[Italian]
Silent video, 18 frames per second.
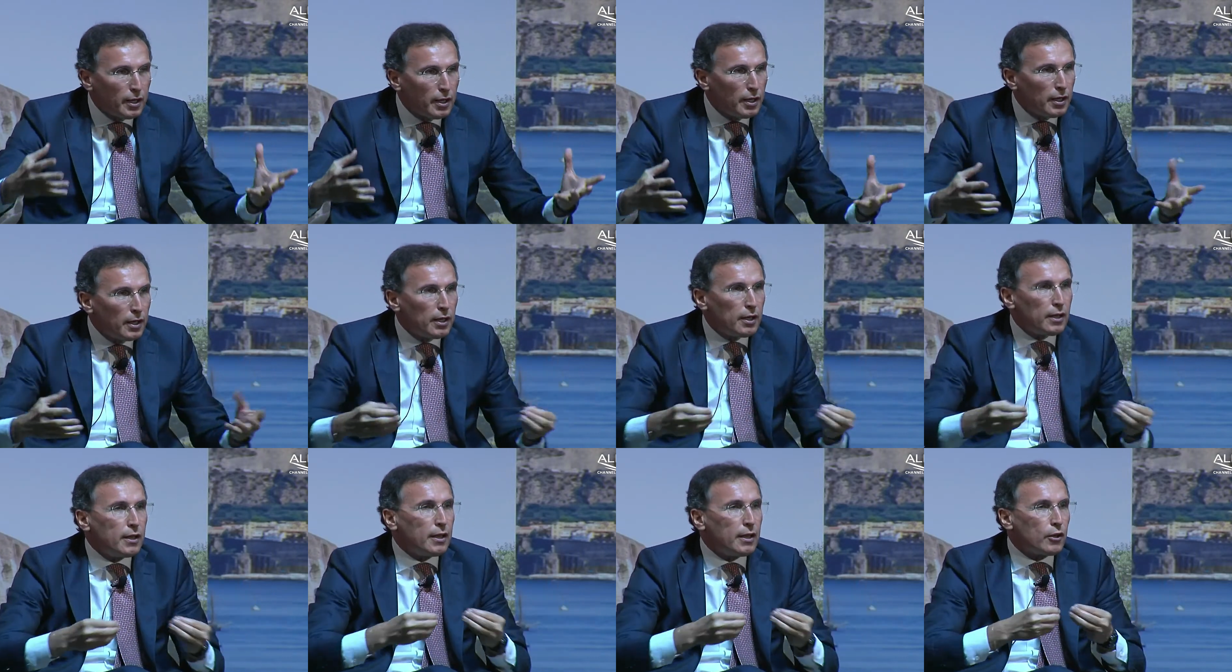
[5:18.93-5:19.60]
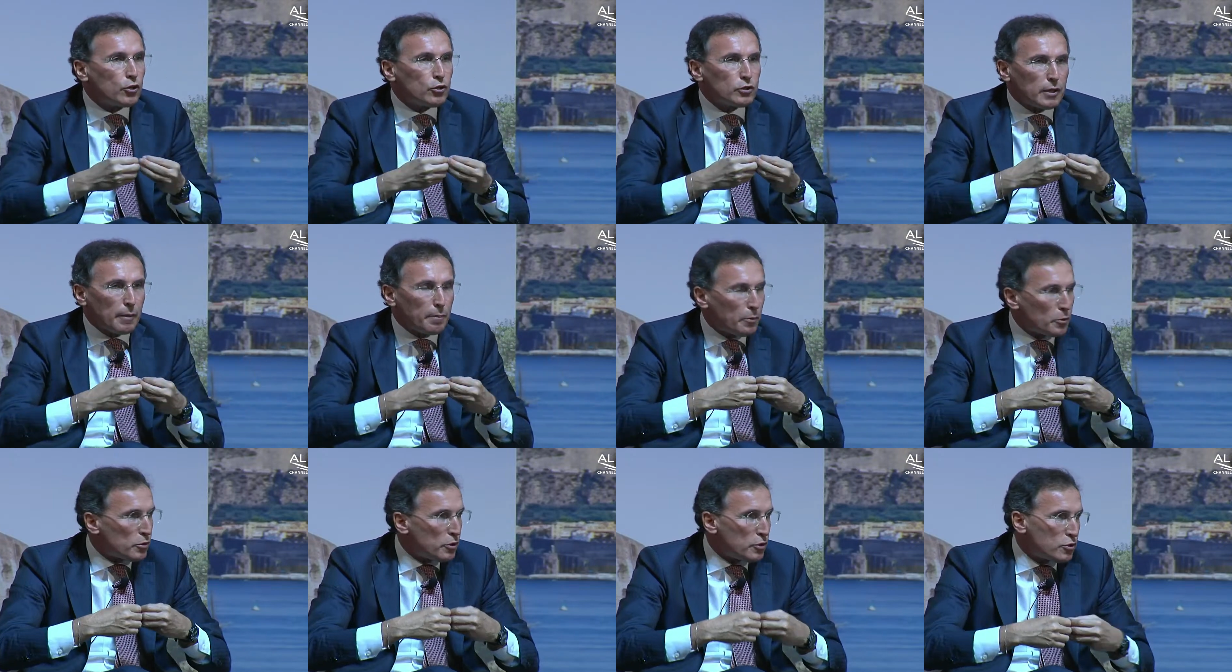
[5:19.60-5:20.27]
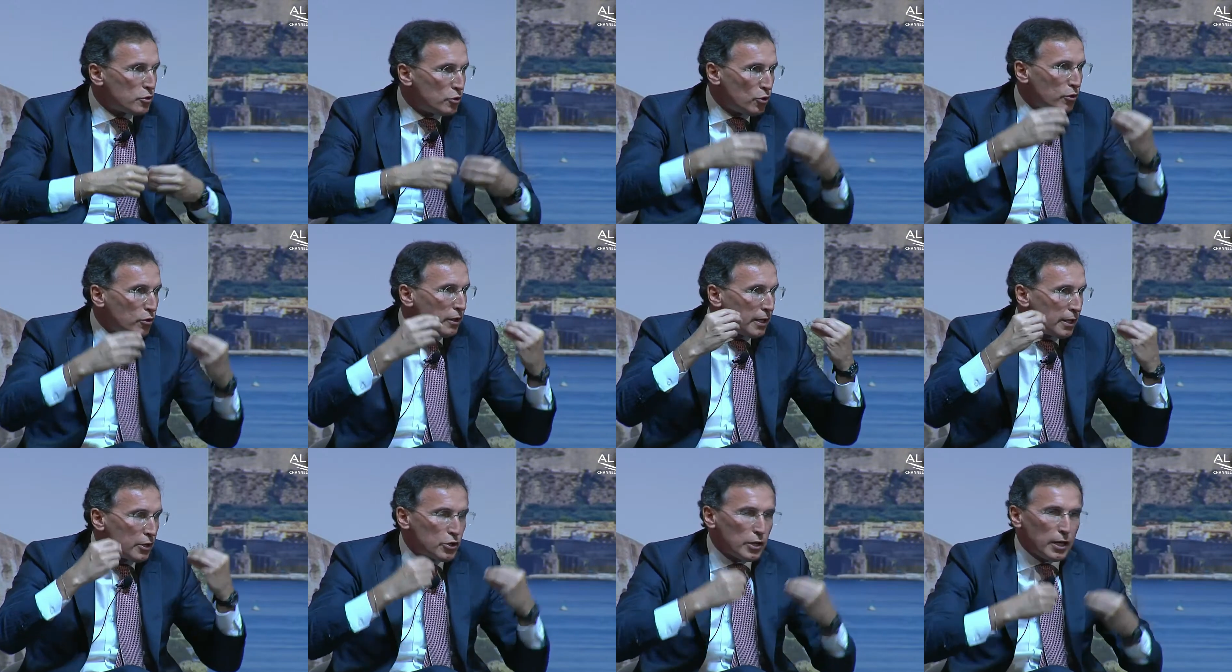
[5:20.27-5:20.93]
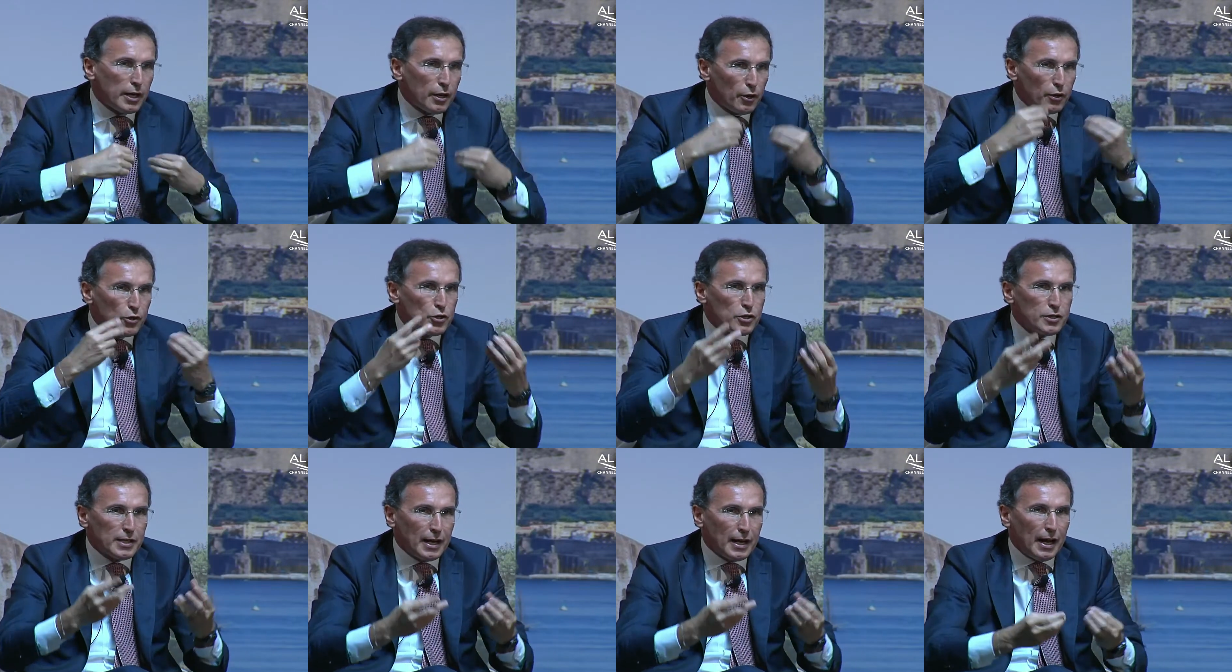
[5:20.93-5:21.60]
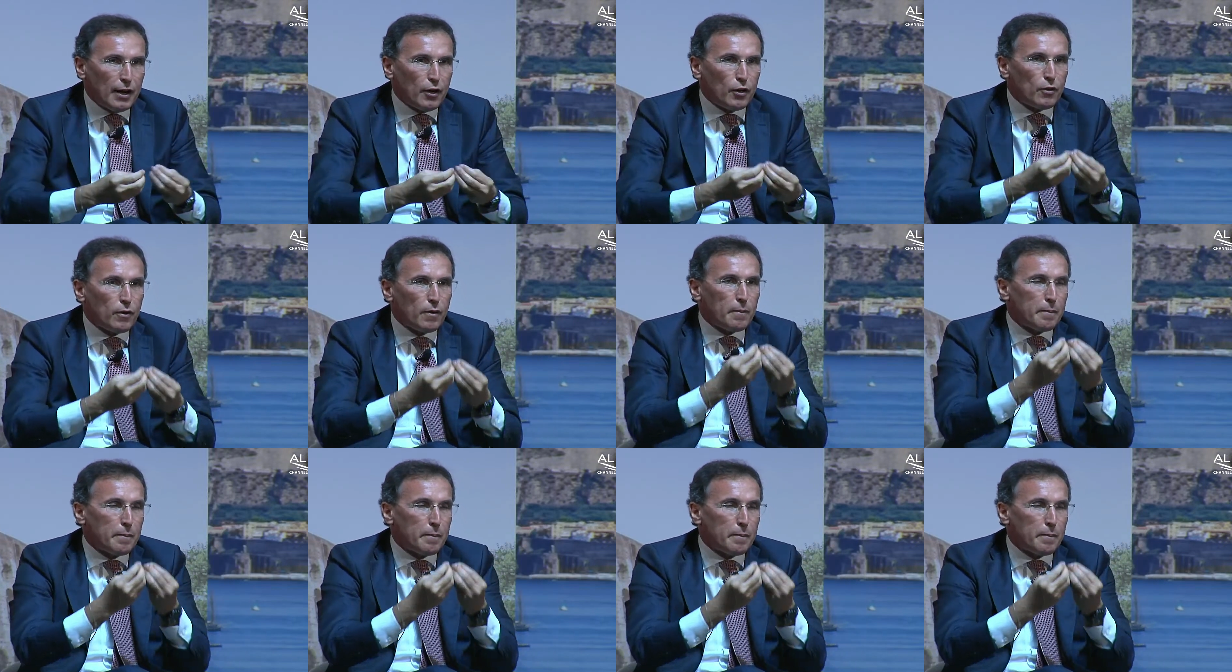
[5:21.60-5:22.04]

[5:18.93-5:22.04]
e le contrapposizioni che c'erano e ci saranno,